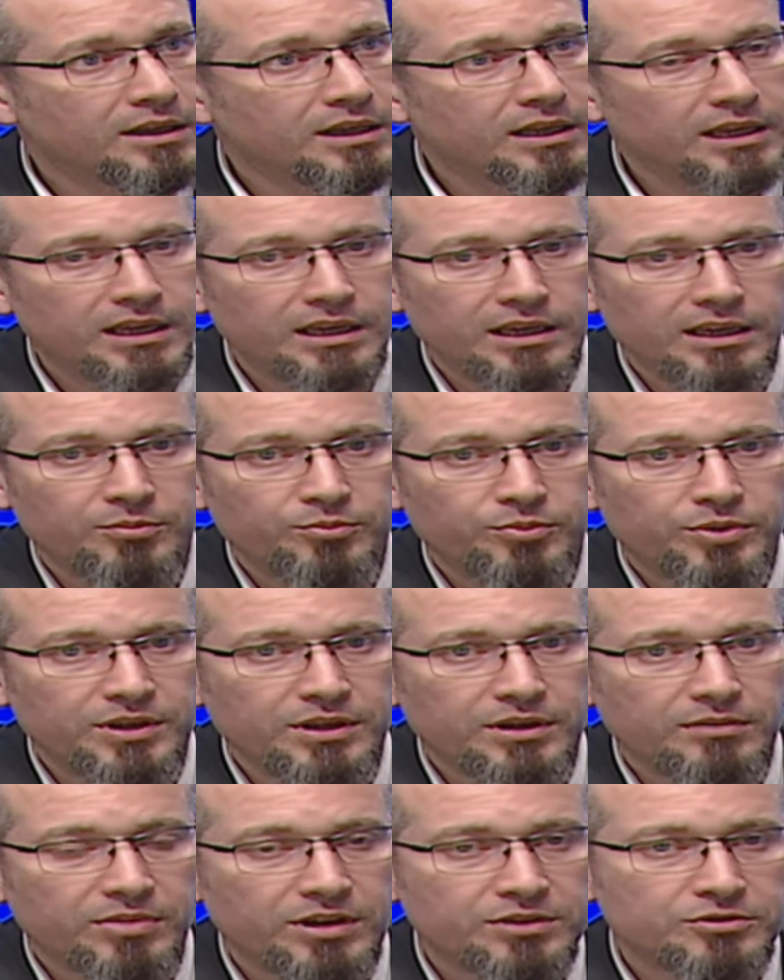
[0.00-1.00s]
Et
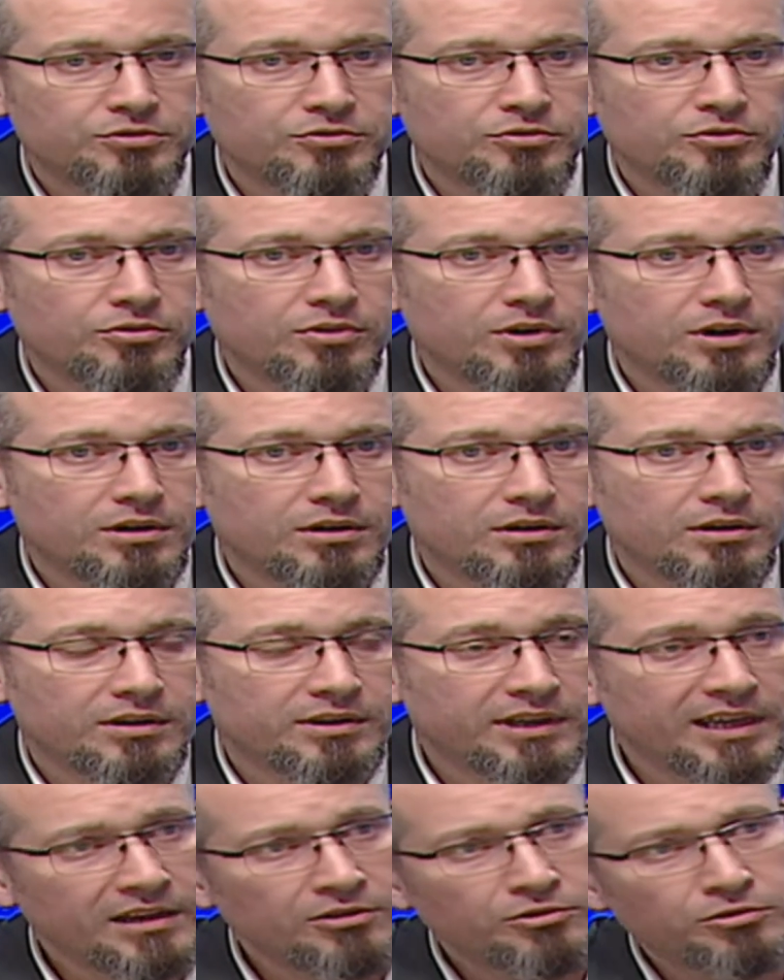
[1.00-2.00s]
puis, eh ben, du coup, euh,
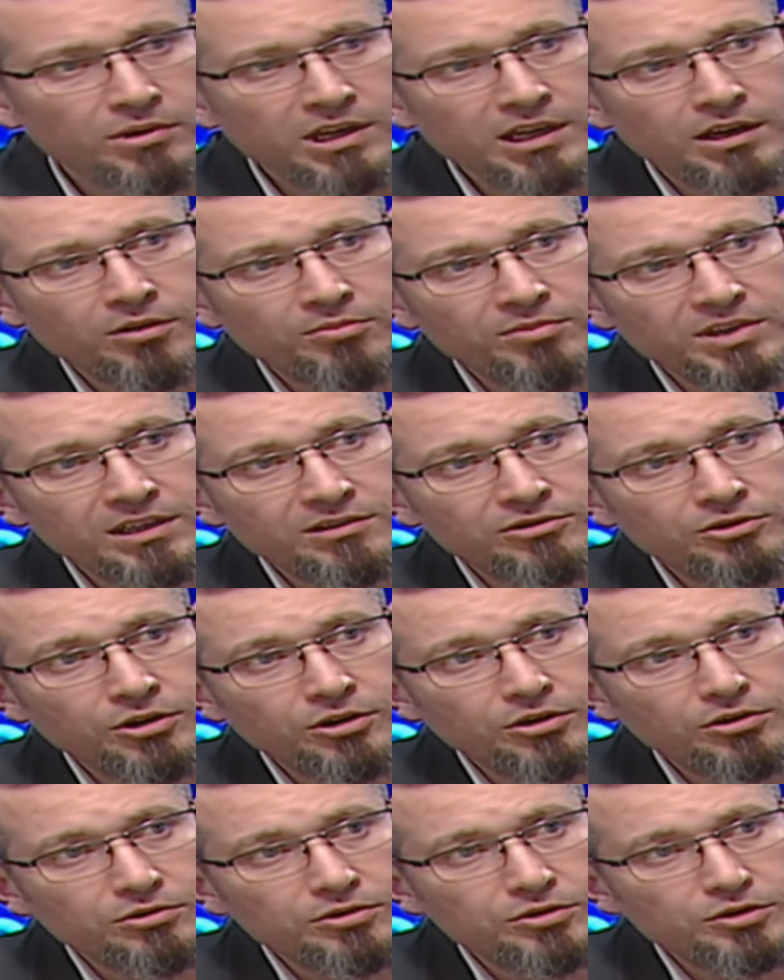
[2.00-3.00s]
calculer combien
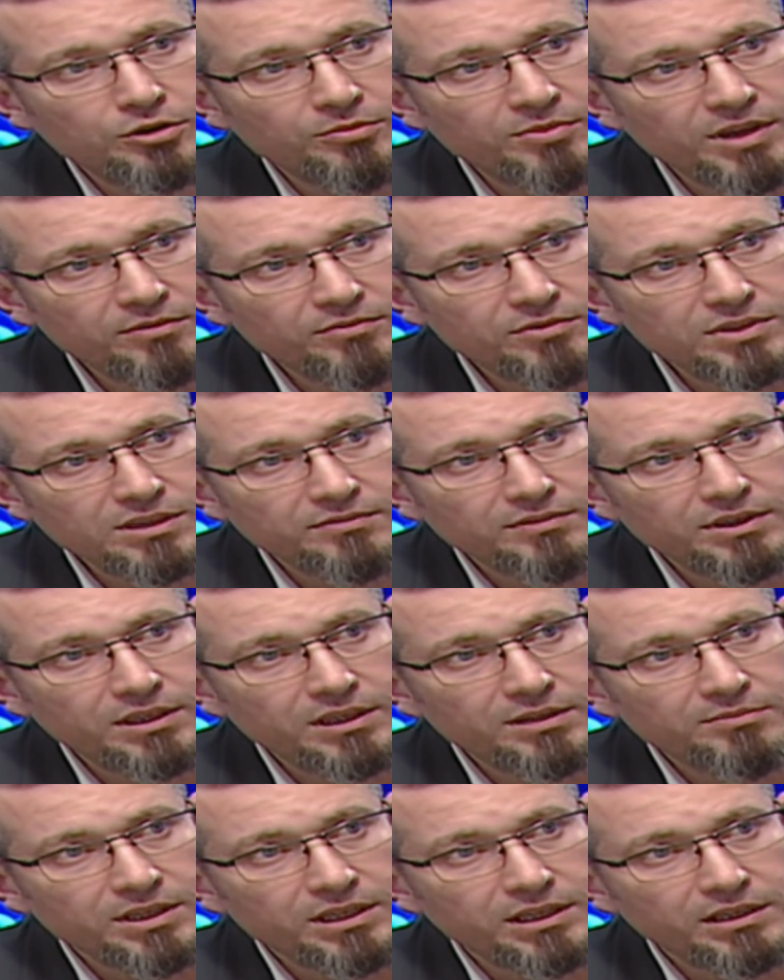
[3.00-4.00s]
d'heures de sommeil vous avez
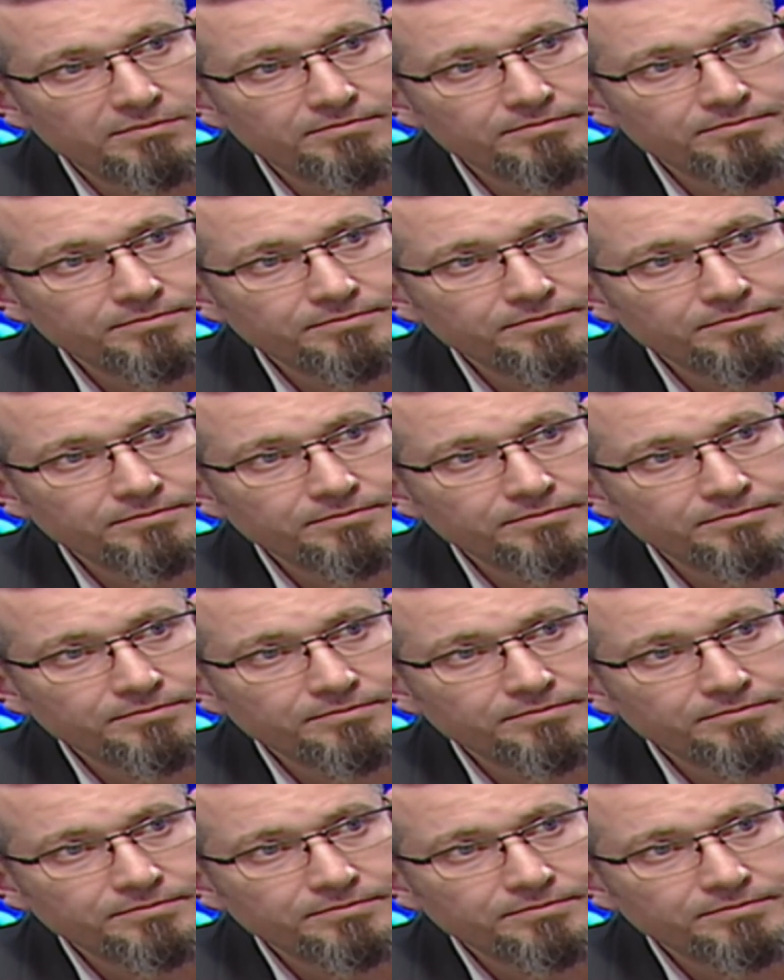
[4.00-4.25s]
éliminées.